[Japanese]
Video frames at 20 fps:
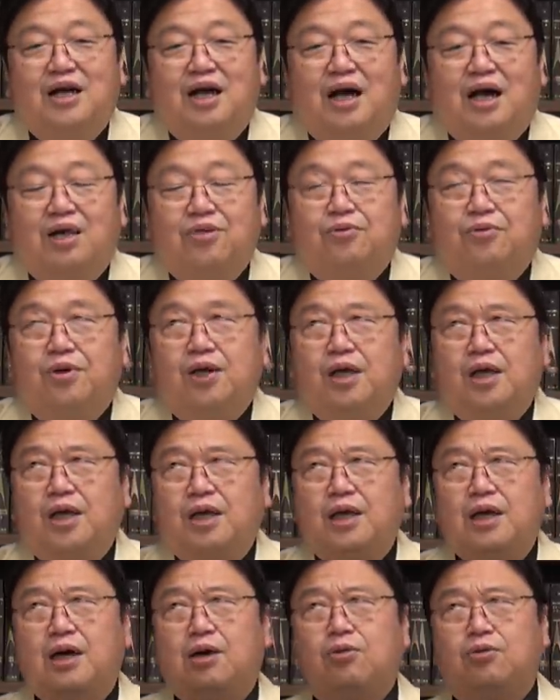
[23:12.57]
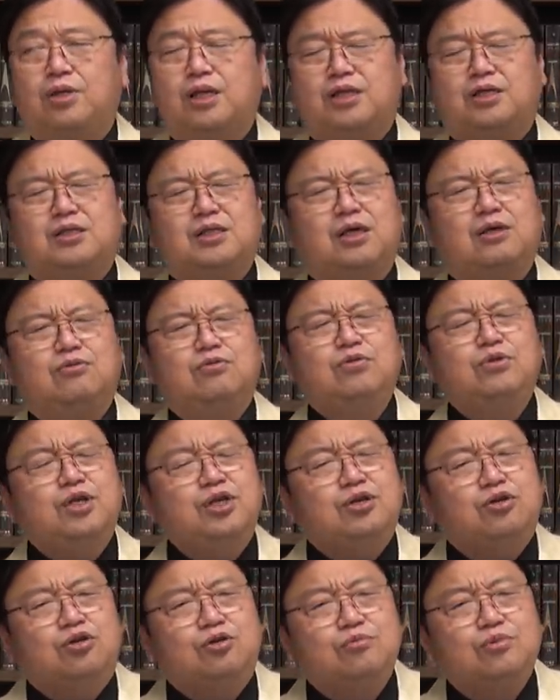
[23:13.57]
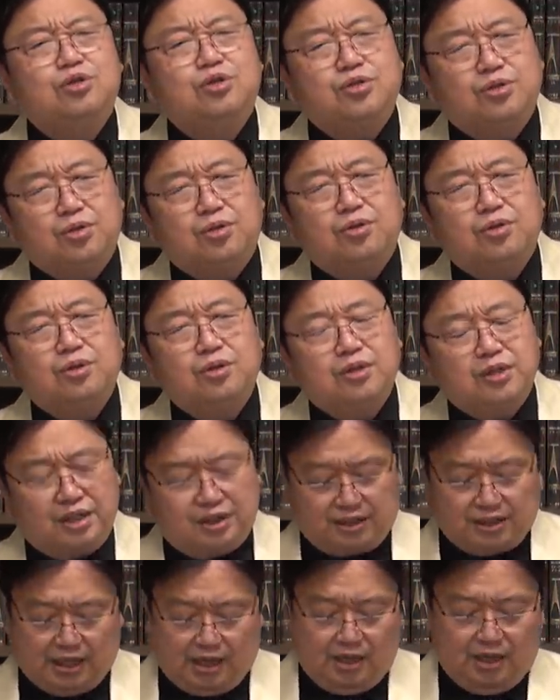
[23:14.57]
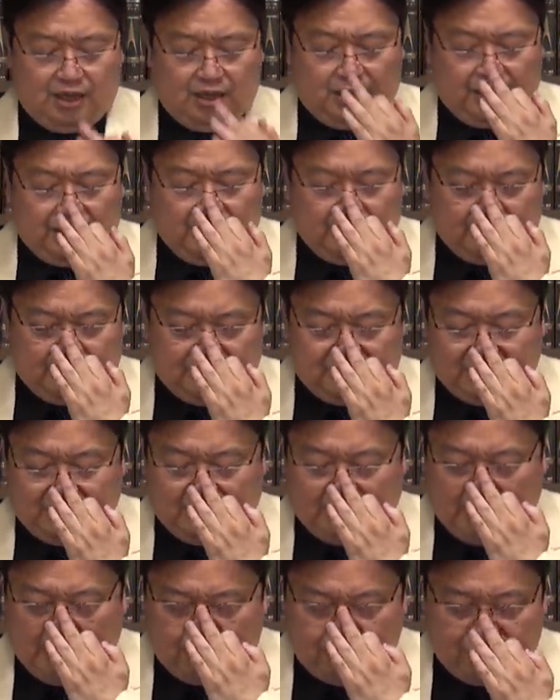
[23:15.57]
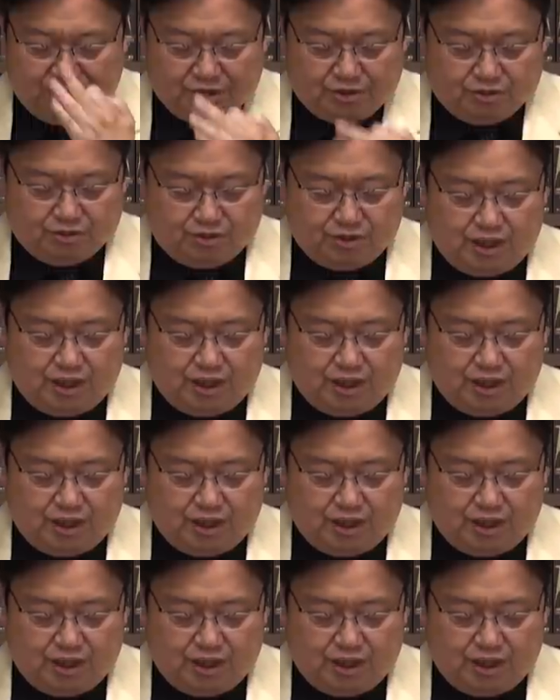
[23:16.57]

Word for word: あの、映画をですね、売り込む人ですか、がですね、買うんですよ。